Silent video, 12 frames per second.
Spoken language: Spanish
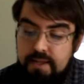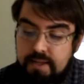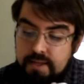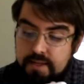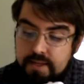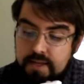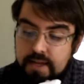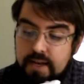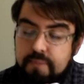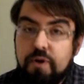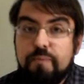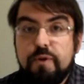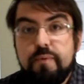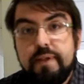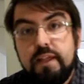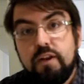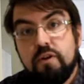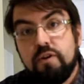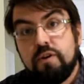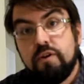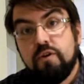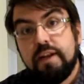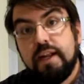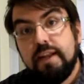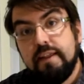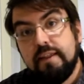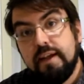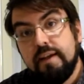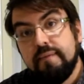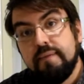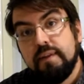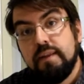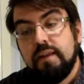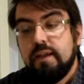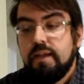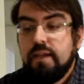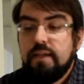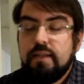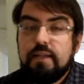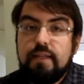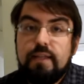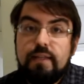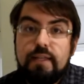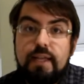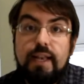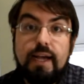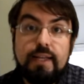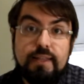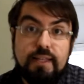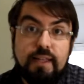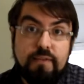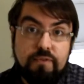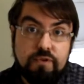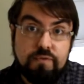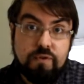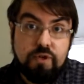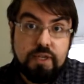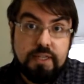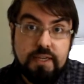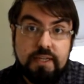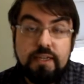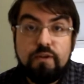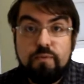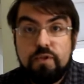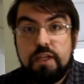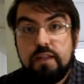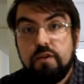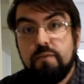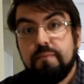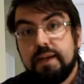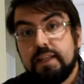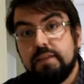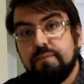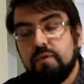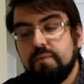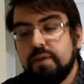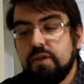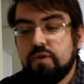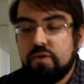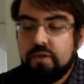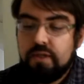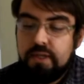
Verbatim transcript: Y el propio medidor lo analiza y te dice la cantidad de fósforo que tiene, como ya digo, en partes por billón.